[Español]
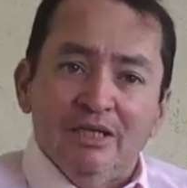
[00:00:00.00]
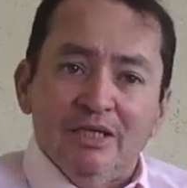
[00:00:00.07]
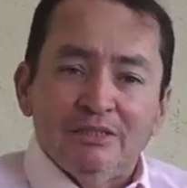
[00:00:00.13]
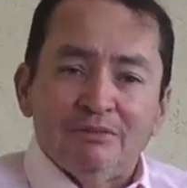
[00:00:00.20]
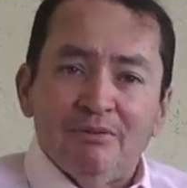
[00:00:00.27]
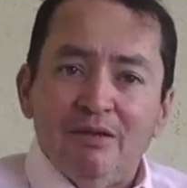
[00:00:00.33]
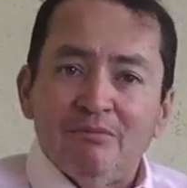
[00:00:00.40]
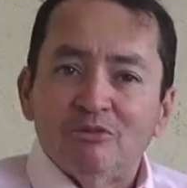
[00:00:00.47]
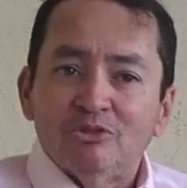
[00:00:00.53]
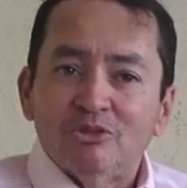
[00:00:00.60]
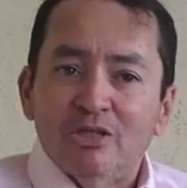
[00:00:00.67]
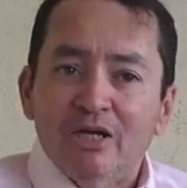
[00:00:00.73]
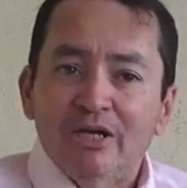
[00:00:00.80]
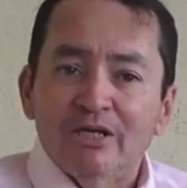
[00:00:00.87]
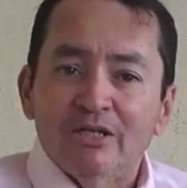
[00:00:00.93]
esperamos
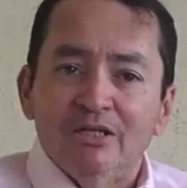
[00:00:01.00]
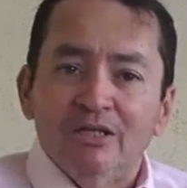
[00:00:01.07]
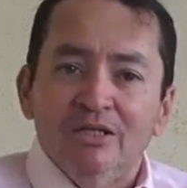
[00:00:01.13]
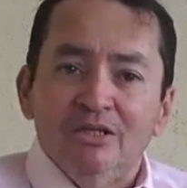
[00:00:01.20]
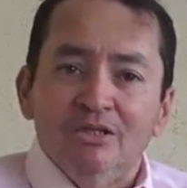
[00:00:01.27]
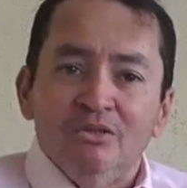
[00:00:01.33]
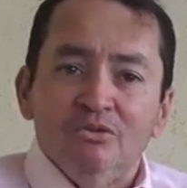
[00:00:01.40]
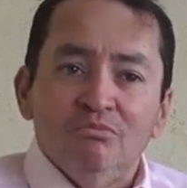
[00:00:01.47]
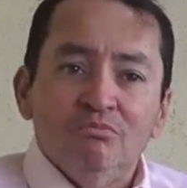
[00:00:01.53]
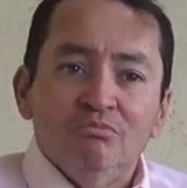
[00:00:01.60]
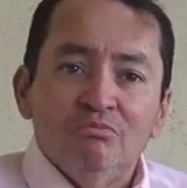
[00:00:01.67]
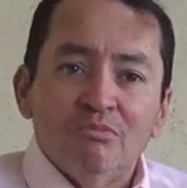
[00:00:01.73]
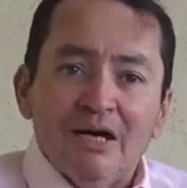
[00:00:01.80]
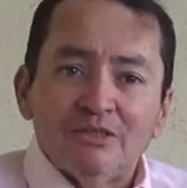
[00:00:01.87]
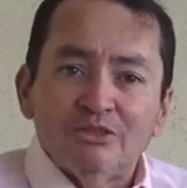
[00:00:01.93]
traer
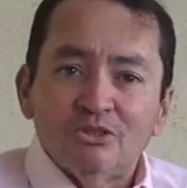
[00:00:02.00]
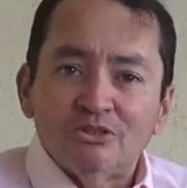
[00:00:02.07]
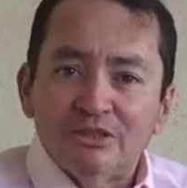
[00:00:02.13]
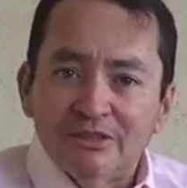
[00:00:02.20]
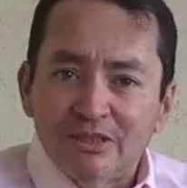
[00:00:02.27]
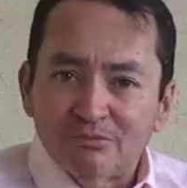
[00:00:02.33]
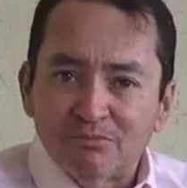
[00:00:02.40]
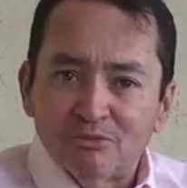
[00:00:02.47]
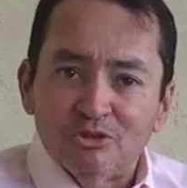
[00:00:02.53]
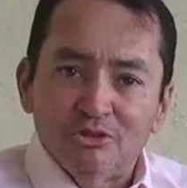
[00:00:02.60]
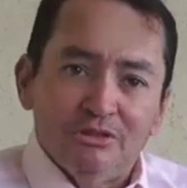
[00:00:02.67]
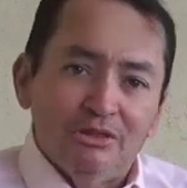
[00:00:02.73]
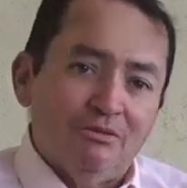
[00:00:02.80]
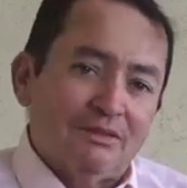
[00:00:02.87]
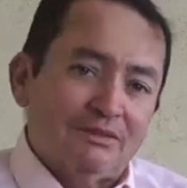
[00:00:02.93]
más noticias
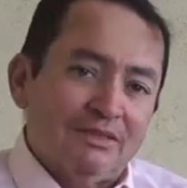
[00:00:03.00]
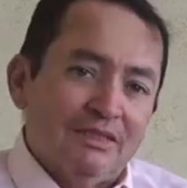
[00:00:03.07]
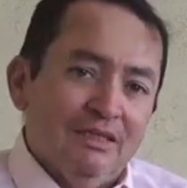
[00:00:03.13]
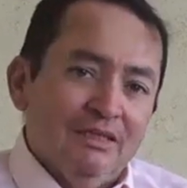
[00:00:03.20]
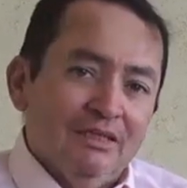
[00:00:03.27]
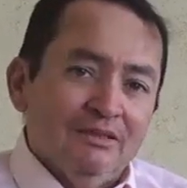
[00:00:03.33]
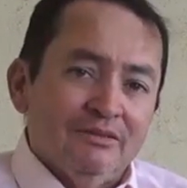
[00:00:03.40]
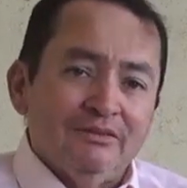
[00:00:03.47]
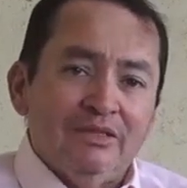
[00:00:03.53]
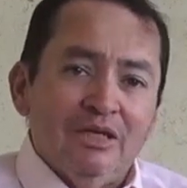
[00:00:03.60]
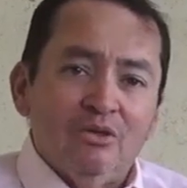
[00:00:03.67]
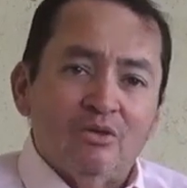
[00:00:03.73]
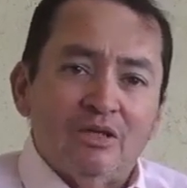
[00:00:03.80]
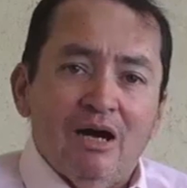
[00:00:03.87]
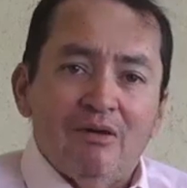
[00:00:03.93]
positivas de
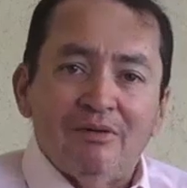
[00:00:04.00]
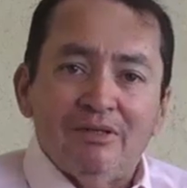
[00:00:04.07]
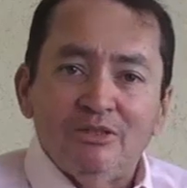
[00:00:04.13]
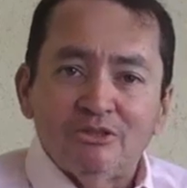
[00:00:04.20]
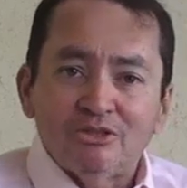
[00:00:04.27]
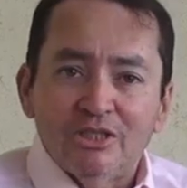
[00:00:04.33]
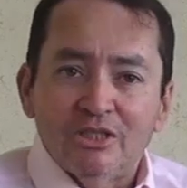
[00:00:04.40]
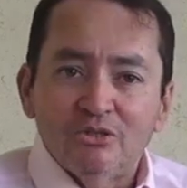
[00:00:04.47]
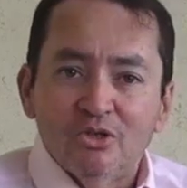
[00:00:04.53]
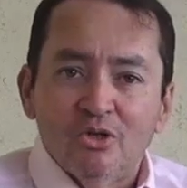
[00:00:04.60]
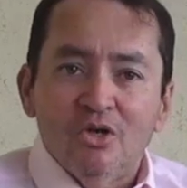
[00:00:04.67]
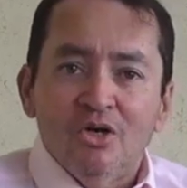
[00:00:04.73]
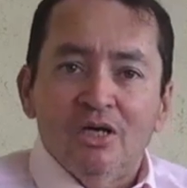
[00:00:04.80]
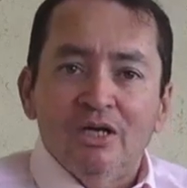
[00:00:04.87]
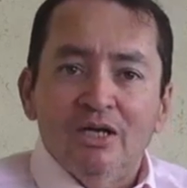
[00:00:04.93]
lo que ha venido
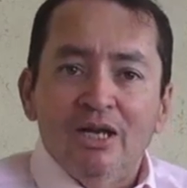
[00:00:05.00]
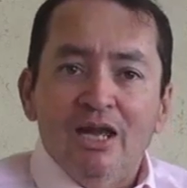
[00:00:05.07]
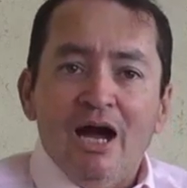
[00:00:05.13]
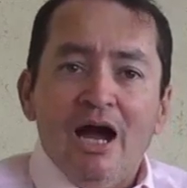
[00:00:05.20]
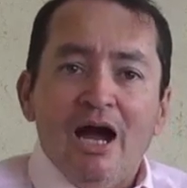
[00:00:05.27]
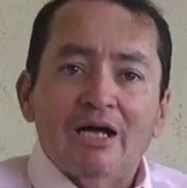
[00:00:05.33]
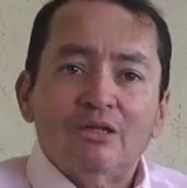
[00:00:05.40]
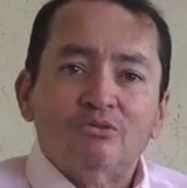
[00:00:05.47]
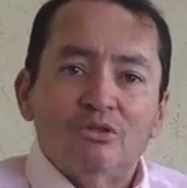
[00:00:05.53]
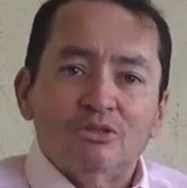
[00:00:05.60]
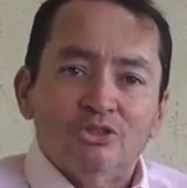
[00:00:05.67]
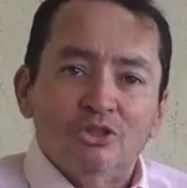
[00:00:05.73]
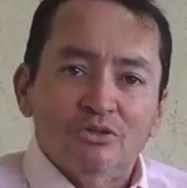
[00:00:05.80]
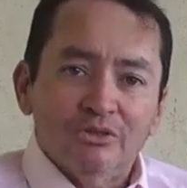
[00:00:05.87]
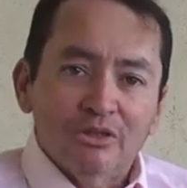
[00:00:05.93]
siendo la
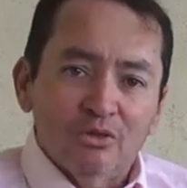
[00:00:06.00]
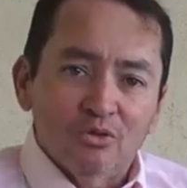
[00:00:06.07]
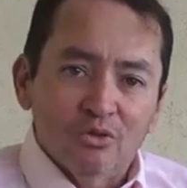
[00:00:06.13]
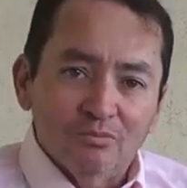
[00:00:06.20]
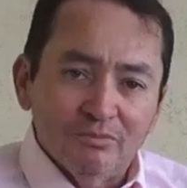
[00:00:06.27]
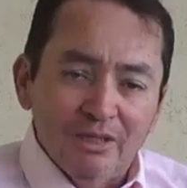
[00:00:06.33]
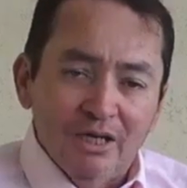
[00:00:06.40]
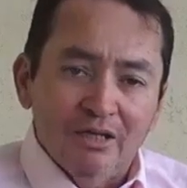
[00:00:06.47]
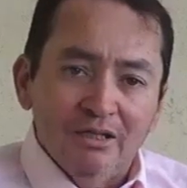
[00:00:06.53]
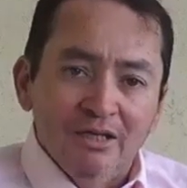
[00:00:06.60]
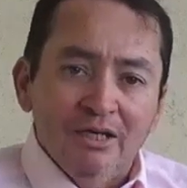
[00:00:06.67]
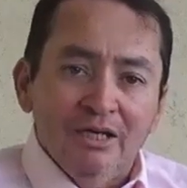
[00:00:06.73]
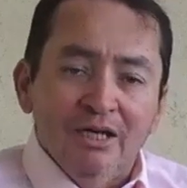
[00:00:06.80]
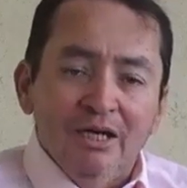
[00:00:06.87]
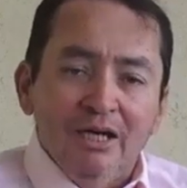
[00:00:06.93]
actuación de Colombia
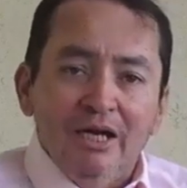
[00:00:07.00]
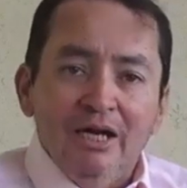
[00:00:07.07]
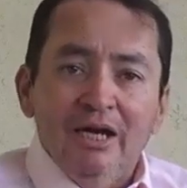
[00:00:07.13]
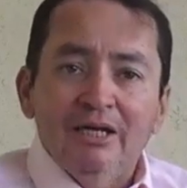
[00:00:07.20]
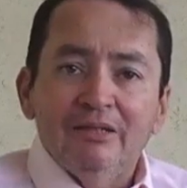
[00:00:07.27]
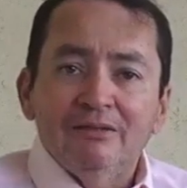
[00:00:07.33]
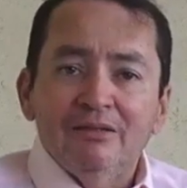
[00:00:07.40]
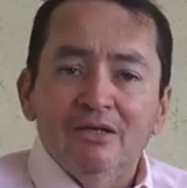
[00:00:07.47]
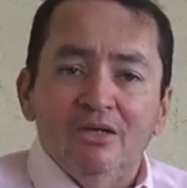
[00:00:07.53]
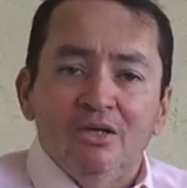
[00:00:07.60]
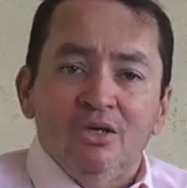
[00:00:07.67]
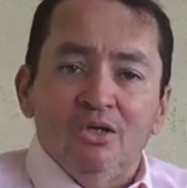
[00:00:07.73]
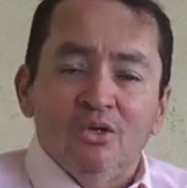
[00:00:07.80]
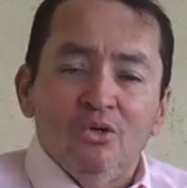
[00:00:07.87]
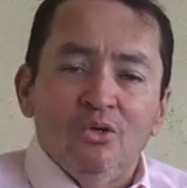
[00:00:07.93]
en
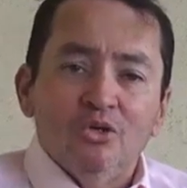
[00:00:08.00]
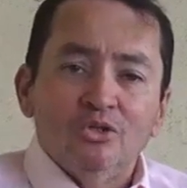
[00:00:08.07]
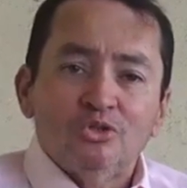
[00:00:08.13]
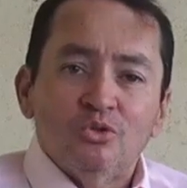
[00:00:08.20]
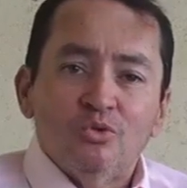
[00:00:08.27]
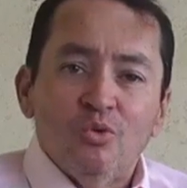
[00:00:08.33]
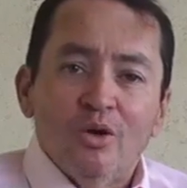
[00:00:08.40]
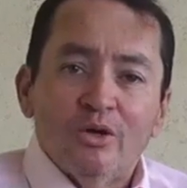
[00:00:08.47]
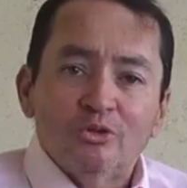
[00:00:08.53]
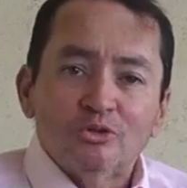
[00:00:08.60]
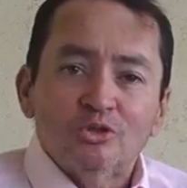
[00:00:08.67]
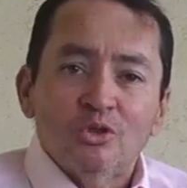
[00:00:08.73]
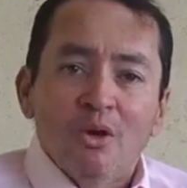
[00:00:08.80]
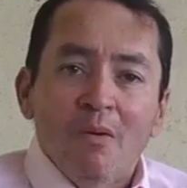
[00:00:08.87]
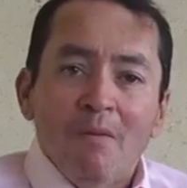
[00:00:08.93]
los
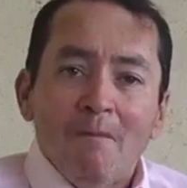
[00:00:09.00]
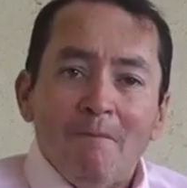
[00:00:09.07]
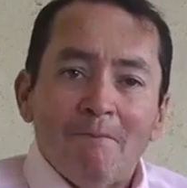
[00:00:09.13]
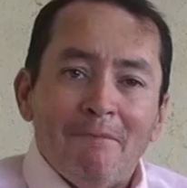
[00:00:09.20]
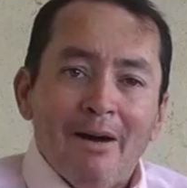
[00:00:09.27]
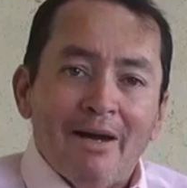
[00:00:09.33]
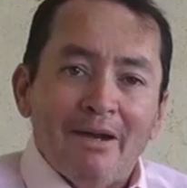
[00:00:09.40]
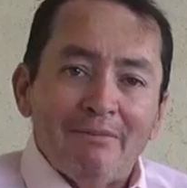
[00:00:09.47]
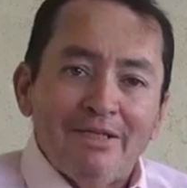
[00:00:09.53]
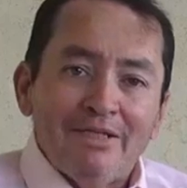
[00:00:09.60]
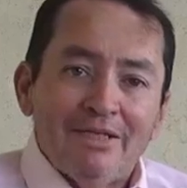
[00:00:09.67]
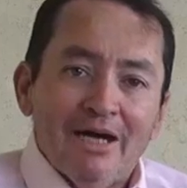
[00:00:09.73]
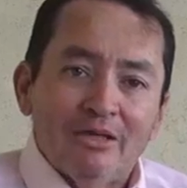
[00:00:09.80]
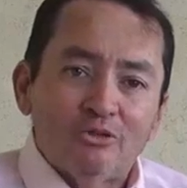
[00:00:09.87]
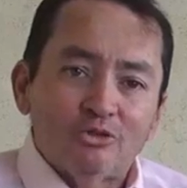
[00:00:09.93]
Juegos
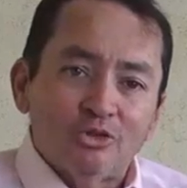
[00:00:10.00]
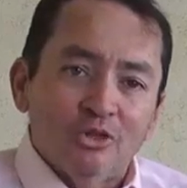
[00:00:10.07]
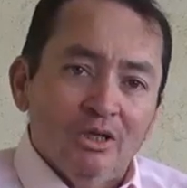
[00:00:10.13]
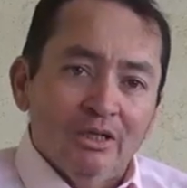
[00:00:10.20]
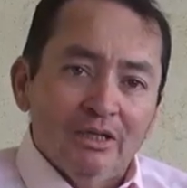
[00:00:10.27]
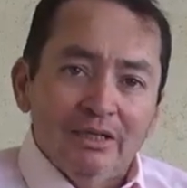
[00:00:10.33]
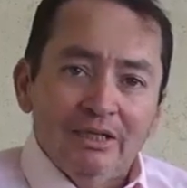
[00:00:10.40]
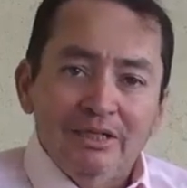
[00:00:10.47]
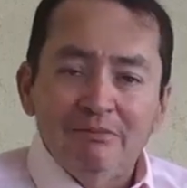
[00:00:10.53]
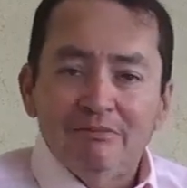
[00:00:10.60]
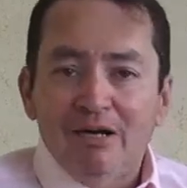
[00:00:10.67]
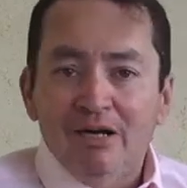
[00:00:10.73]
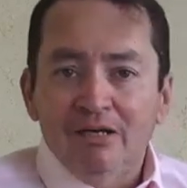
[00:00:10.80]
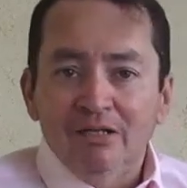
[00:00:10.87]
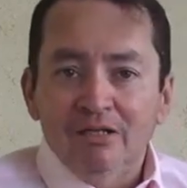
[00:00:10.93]
Panamericanos
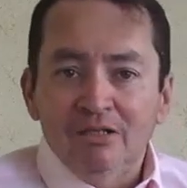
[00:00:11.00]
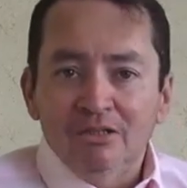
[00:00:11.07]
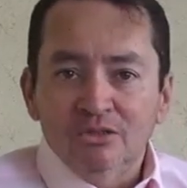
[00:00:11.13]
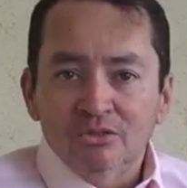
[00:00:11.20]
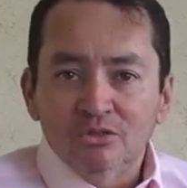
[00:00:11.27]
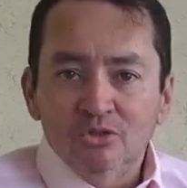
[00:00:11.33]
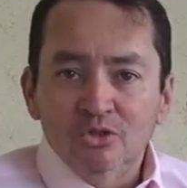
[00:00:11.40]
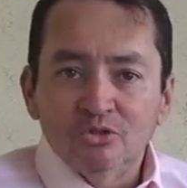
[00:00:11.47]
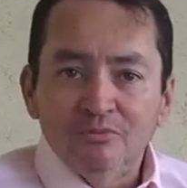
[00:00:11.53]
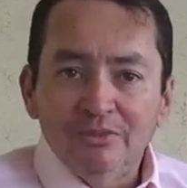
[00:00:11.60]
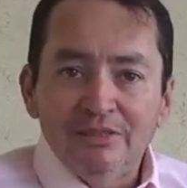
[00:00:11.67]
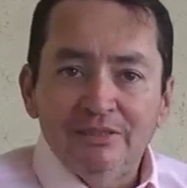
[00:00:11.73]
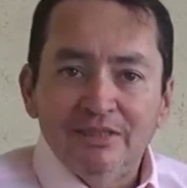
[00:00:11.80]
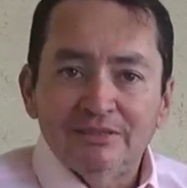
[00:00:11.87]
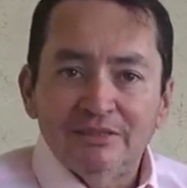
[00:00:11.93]
Lima
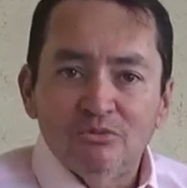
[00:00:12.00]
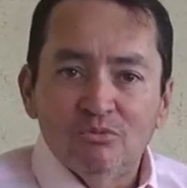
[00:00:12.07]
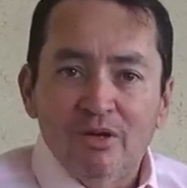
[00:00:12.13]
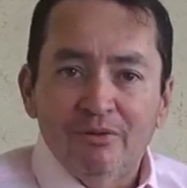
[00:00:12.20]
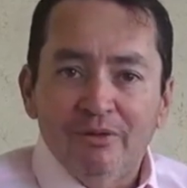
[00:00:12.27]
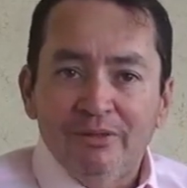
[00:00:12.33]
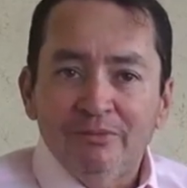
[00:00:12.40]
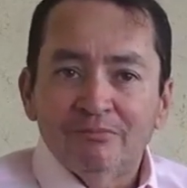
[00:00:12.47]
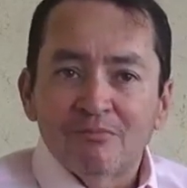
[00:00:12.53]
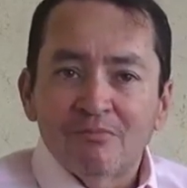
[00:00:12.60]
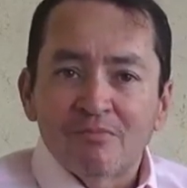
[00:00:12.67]
2019.